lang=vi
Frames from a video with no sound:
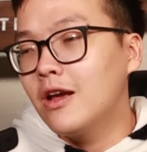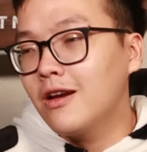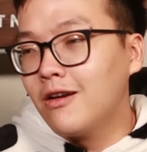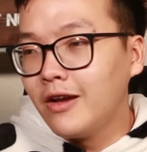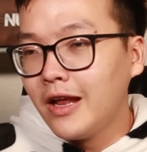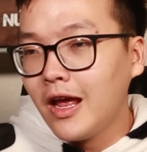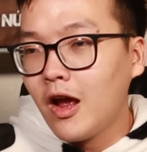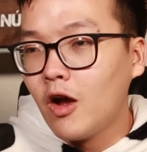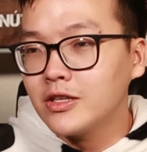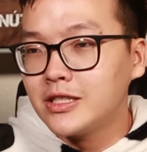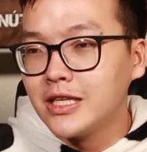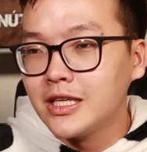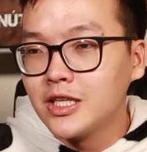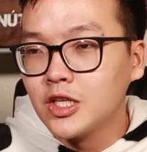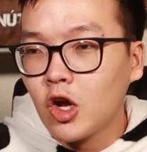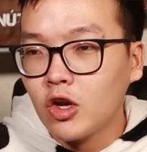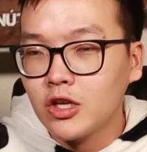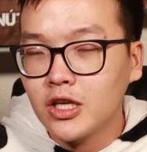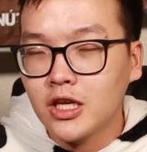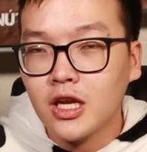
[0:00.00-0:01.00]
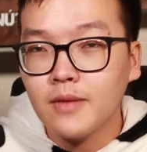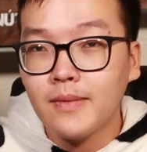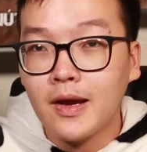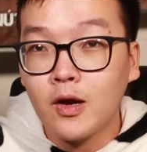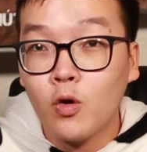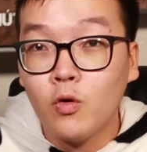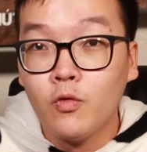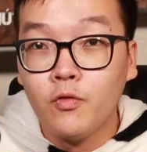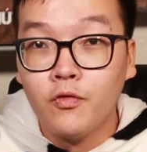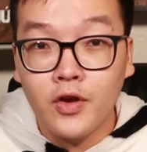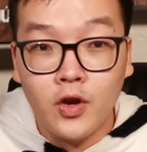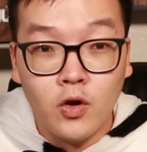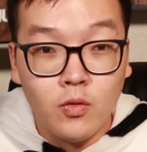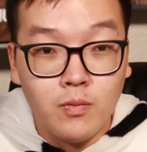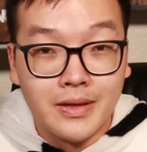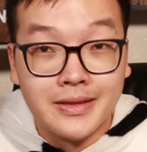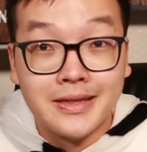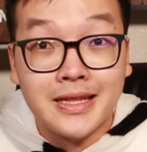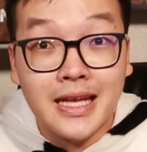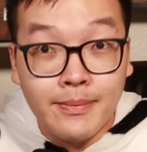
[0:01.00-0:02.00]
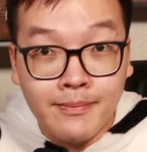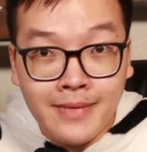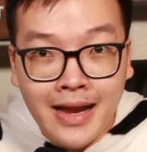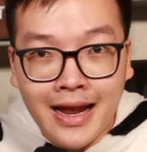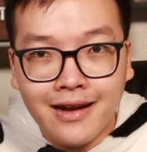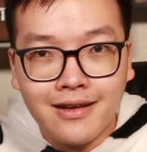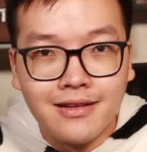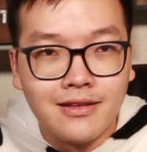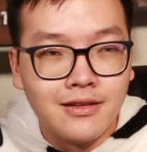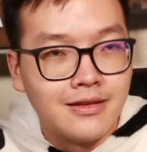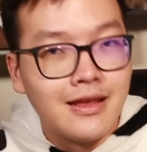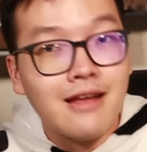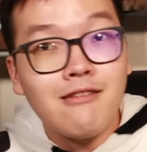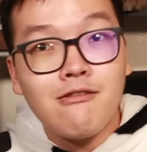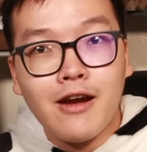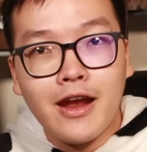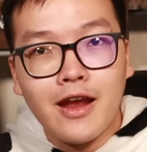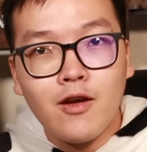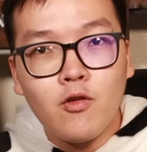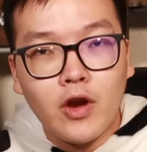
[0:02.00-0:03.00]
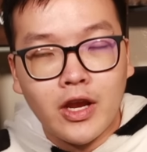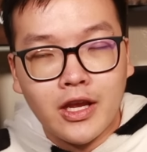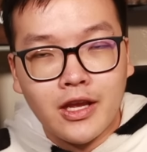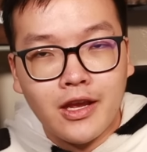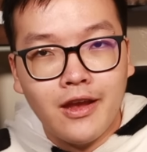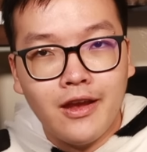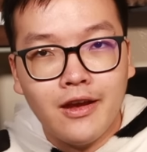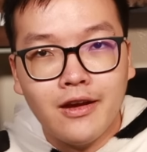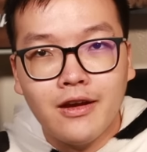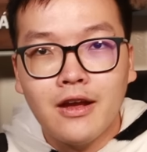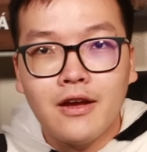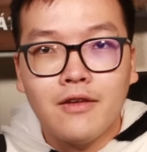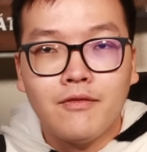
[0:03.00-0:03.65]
Có thể họ sẽ chọn những cái mã cổ phiếu mà tiềm năng giá rẻ ngoài kia